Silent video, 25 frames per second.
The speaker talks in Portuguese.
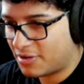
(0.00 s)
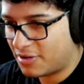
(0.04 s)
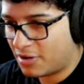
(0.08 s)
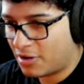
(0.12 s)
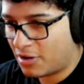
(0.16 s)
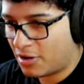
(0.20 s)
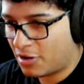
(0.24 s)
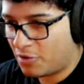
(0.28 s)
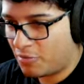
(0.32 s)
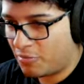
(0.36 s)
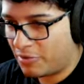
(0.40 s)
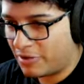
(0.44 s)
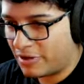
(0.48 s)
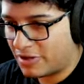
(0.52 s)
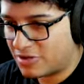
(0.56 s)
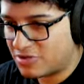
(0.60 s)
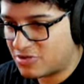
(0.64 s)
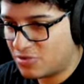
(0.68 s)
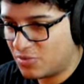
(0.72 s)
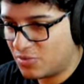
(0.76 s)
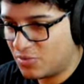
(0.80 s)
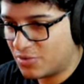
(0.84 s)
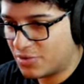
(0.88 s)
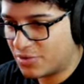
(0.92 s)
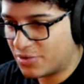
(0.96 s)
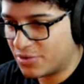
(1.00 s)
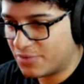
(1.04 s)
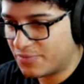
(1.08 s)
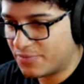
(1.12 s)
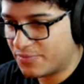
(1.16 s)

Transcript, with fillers: É um pedaço de um muro.